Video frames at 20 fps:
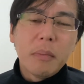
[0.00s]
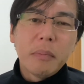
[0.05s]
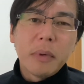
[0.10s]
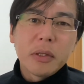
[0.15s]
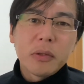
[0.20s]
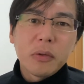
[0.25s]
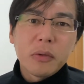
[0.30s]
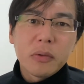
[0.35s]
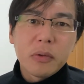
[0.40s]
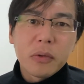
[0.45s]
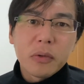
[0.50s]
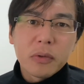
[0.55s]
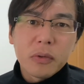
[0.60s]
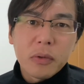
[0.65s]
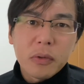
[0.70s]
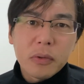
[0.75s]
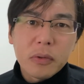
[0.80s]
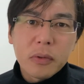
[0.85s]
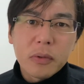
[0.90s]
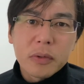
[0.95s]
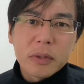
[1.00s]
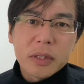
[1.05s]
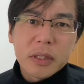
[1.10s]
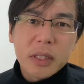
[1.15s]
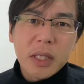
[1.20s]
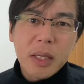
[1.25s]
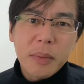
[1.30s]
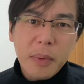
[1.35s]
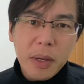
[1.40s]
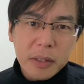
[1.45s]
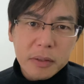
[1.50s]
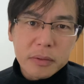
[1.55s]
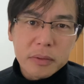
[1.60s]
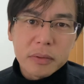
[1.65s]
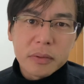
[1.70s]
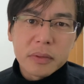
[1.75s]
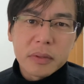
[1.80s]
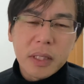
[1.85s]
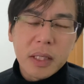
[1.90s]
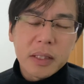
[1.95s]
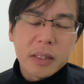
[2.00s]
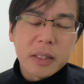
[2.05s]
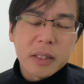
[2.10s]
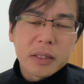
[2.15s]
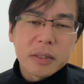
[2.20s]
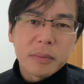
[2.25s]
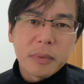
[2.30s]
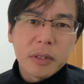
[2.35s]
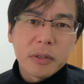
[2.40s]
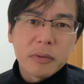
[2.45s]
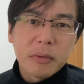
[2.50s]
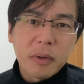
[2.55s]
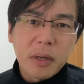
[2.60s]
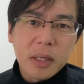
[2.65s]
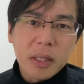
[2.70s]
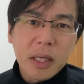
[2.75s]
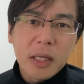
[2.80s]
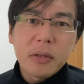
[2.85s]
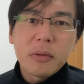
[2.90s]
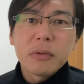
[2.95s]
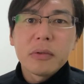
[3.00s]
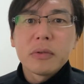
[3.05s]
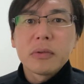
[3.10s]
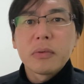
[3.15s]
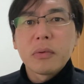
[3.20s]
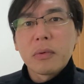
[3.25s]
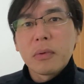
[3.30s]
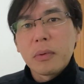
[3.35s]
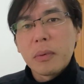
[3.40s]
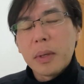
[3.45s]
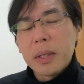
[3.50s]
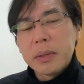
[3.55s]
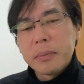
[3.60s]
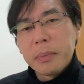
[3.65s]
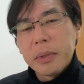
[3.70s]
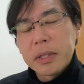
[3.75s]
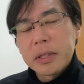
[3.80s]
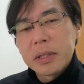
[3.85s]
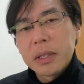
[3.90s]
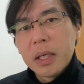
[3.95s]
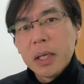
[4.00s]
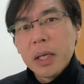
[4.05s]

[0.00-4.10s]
まあ、どんどんどんどん狭くなってしまうのかなというところがあります。